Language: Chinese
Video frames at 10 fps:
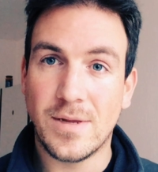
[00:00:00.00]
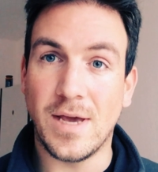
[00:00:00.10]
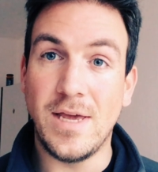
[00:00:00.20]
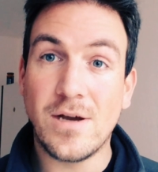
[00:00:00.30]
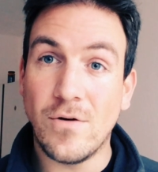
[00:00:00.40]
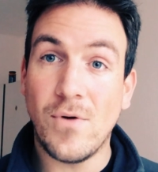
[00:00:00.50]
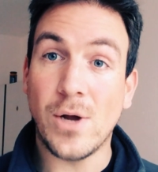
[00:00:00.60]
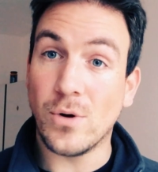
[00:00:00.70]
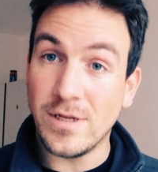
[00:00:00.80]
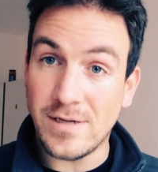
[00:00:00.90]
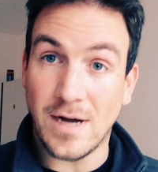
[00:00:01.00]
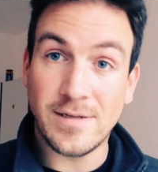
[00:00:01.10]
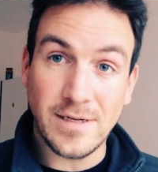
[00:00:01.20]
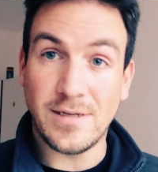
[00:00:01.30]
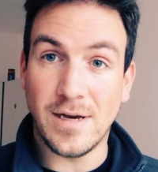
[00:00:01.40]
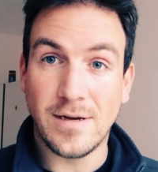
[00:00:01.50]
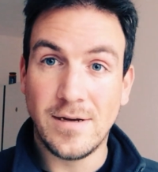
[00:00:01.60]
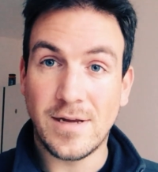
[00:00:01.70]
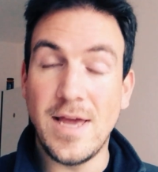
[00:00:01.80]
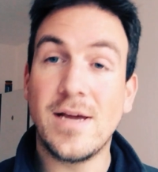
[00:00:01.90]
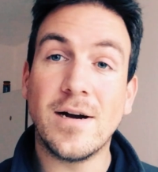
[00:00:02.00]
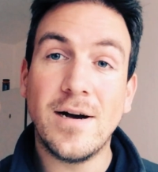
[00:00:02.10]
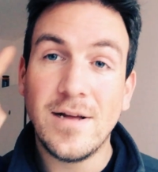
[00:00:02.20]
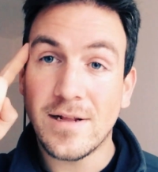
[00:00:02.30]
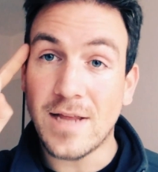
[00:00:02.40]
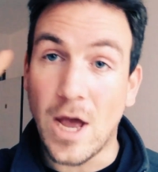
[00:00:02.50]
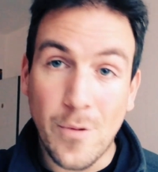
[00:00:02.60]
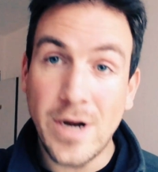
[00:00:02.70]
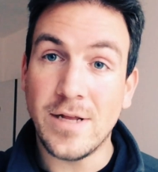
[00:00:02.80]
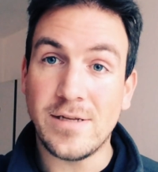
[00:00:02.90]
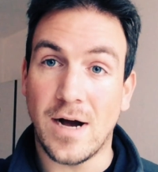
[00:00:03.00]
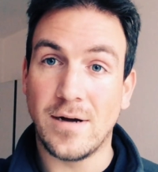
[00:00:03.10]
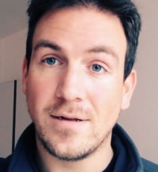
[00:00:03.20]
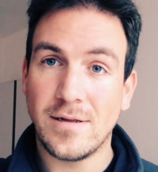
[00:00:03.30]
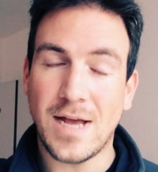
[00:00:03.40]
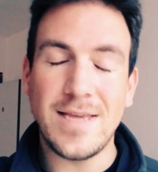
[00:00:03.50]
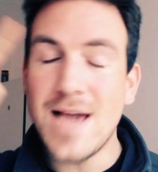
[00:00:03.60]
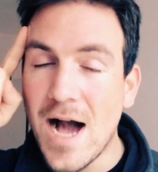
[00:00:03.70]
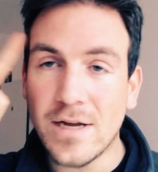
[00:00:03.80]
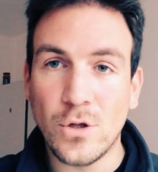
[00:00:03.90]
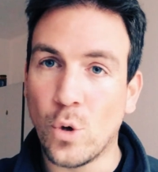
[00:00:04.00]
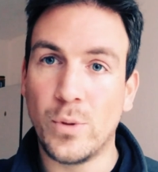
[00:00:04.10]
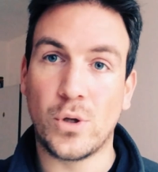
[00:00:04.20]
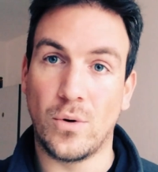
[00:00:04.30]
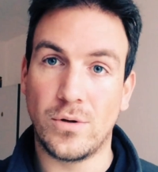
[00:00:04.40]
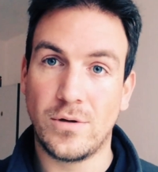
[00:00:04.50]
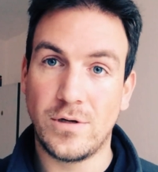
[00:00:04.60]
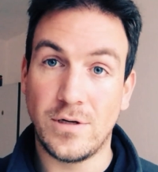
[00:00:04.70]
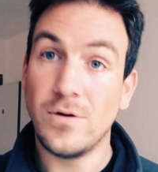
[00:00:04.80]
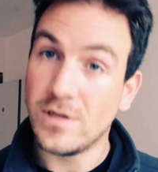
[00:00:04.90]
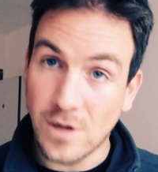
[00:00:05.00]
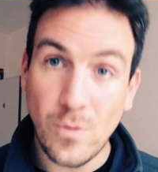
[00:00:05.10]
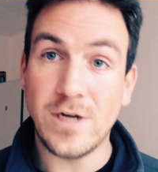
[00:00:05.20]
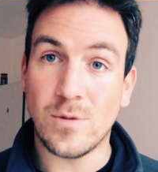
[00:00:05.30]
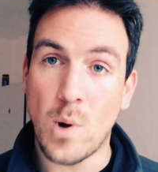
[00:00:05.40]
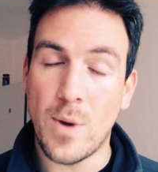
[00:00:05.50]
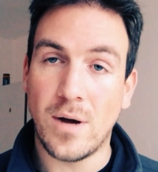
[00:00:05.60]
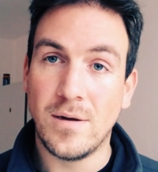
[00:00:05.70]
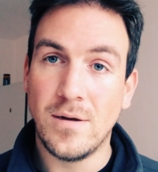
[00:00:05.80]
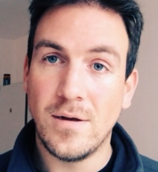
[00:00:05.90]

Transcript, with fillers: 给一个外国人讲这些，给一个台湾人讲，他压根都不懂，知道为什么吗？